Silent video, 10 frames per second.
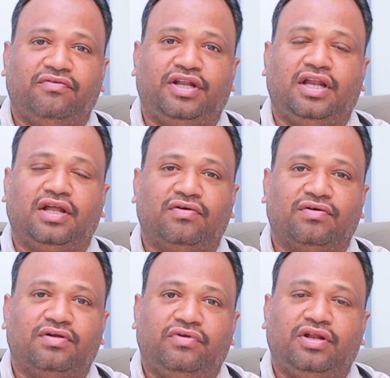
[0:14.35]
విటిలిగో
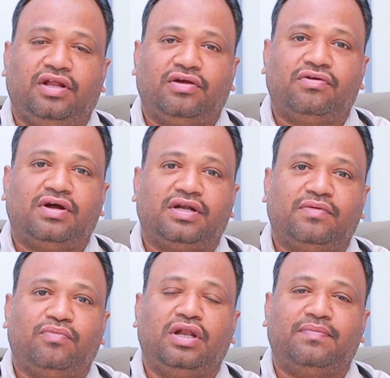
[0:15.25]
విటిలిగో అంటే
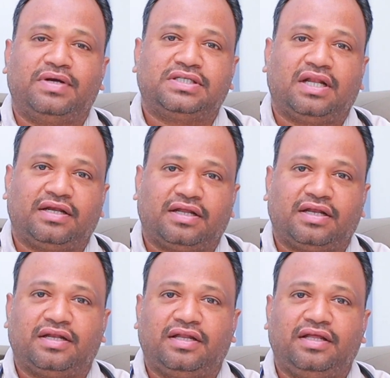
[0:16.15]
బొల్లి మచ్చలు
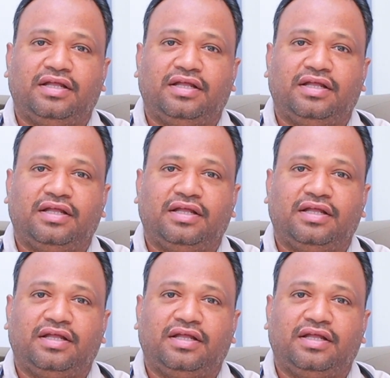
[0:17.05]
అంటారండి